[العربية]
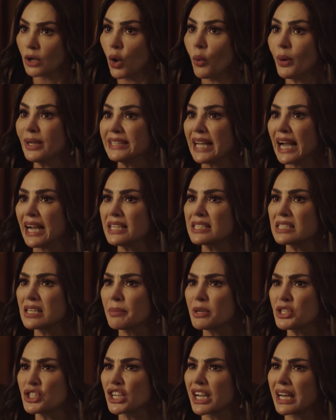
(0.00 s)
هو انت عايز
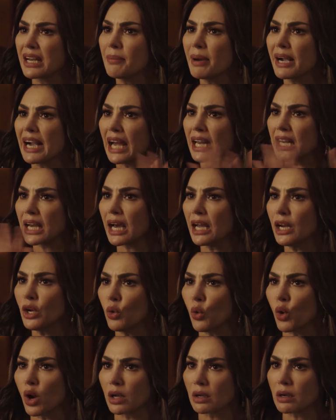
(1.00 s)
تمشي كلامك على الخلق
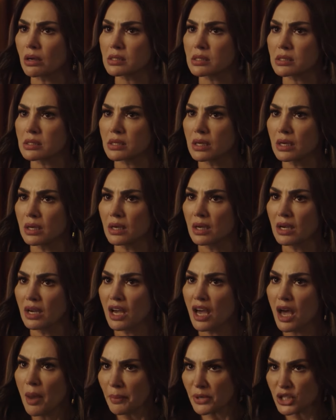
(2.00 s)
وخلاص
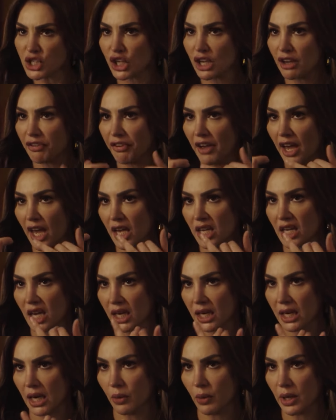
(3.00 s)
مش كفايه
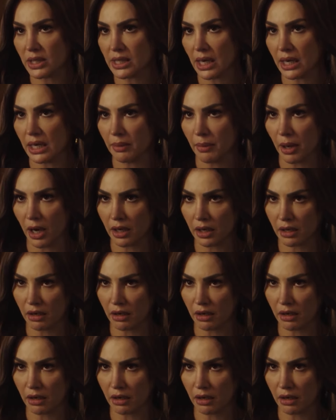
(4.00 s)
الجوازه اللي مع